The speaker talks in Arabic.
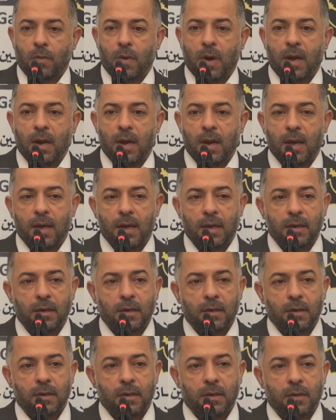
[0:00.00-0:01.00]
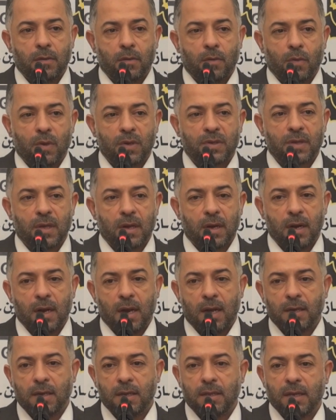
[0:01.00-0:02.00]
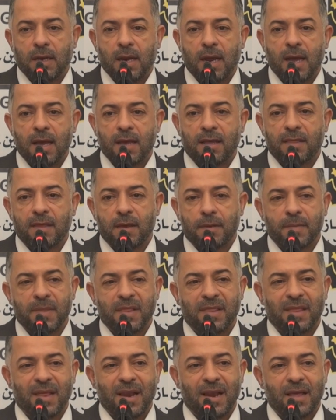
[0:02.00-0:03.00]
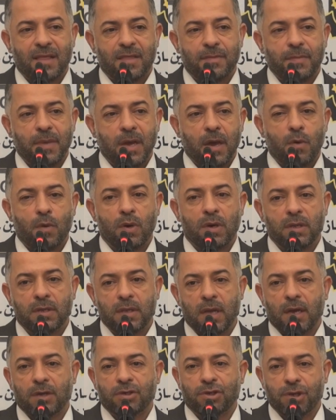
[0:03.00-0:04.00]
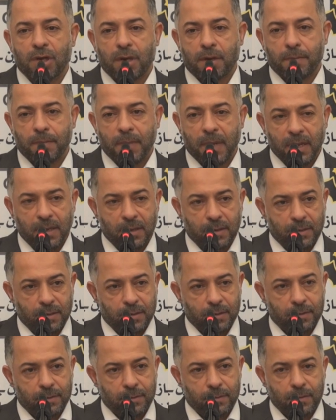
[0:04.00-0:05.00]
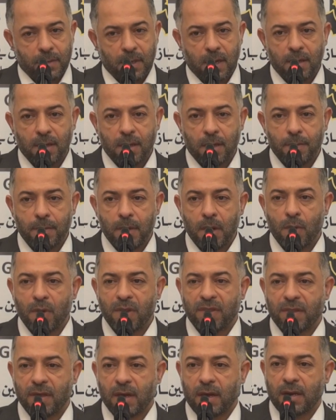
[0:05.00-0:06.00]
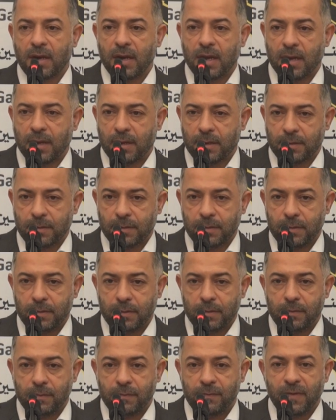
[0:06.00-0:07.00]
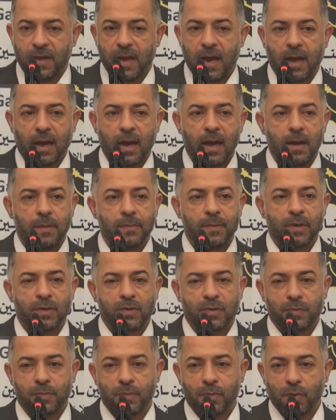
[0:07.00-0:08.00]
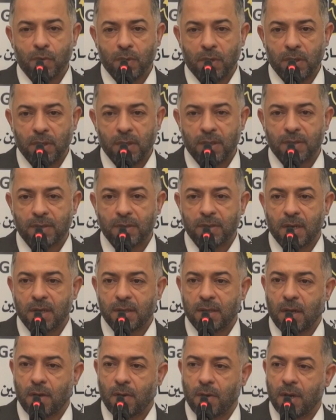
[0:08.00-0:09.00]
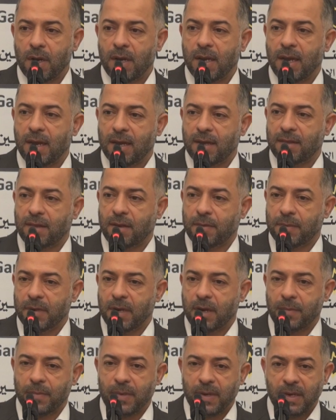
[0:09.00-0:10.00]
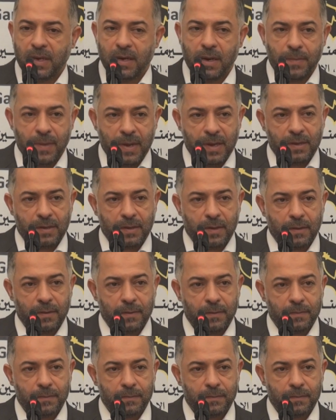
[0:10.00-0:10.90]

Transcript: والآن وصل العدد إلى أكثر من 311 بيت هذا ما وثقناه في أقل من أسبوع يزداد حوالي أكثر من 40 بيتاً